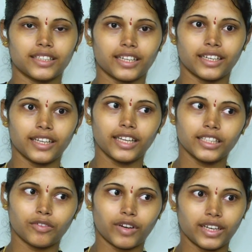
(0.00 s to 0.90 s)
చేయండి
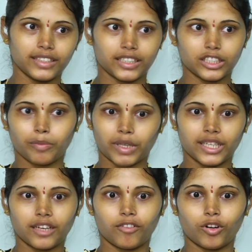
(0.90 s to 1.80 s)
లేసిన వెంటనే చేస్తే
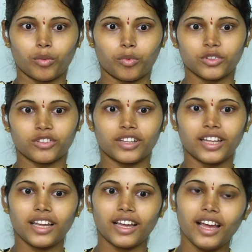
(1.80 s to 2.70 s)
బద్ధకం కూడా
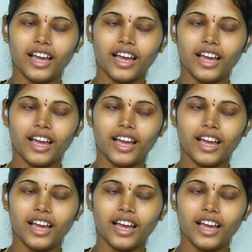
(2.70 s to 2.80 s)
పోతుంది